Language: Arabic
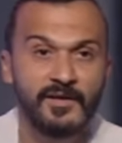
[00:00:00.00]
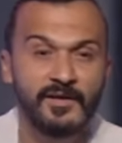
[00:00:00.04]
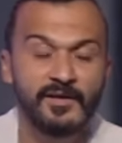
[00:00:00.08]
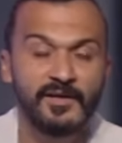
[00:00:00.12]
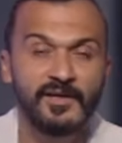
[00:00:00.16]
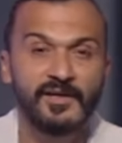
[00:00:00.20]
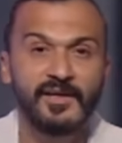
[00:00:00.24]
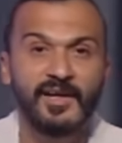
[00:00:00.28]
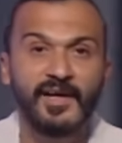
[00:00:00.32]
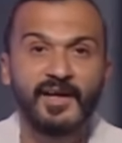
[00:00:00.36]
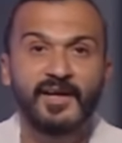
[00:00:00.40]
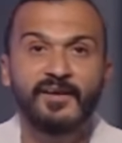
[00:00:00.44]

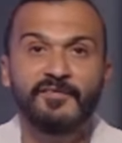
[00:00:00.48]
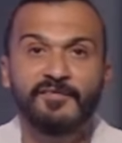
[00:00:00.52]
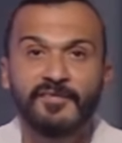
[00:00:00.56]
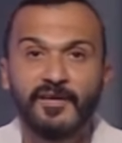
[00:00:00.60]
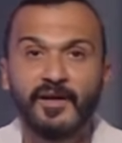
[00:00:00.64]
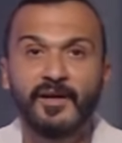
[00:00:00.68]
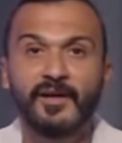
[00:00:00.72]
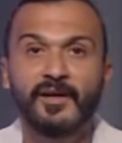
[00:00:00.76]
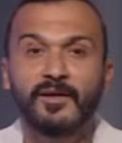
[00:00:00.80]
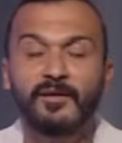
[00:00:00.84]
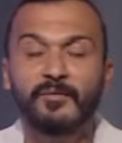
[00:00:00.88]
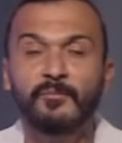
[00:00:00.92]
لان احنا
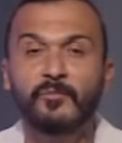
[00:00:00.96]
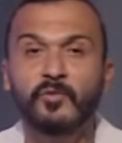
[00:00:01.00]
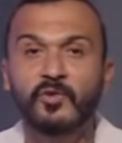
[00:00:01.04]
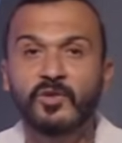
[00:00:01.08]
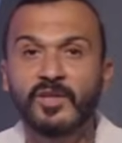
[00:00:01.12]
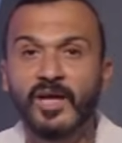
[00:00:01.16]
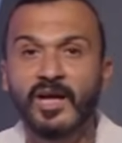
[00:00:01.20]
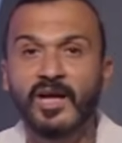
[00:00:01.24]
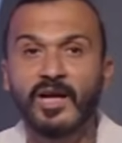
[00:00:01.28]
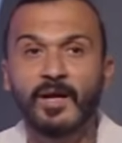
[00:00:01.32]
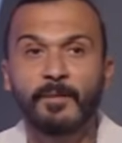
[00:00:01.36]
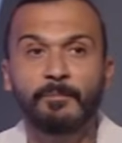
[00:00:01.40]
فعلا
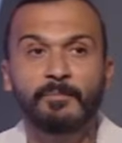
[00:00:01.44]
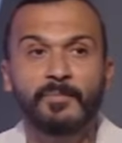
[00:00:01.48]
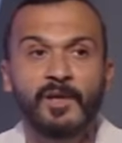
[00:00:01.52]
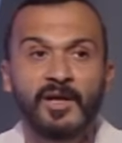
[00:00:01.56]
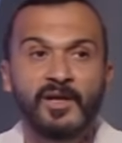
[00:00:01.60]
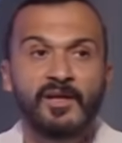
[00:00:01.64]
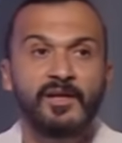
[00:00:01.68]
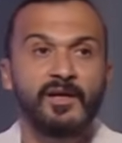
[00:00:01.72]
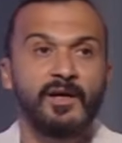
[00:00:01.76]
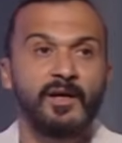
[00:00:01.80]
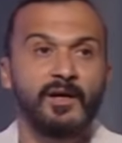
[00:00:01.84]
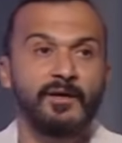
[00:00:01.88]
منتخب
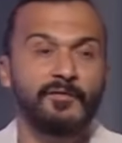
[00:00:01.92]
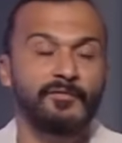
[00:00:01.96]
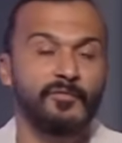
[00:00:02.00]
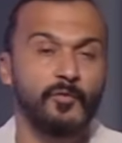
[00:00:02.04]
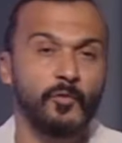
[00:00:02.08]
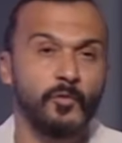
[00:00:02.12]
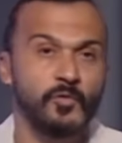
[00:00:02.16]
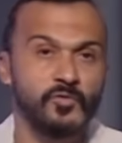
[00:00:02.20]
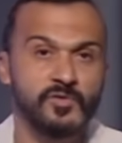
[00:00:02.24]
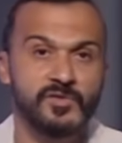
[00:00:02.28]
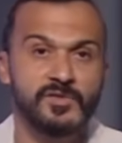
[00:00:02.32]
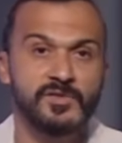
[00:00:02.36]
ضيع
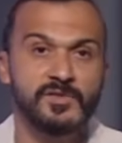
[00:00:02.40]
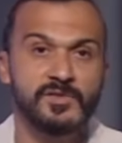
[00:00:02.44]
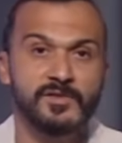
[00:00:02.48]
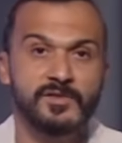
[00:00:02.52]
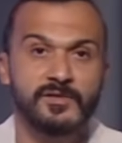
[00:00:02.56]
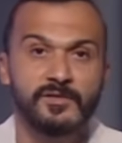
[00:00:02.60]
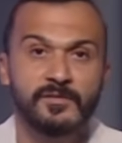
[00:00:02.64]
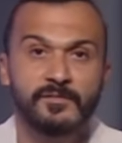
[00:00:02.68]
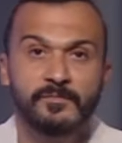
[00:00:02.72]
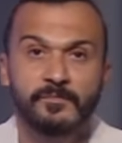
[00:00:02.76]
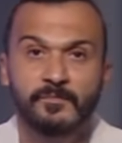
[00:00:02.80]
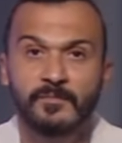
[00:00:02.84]
فوز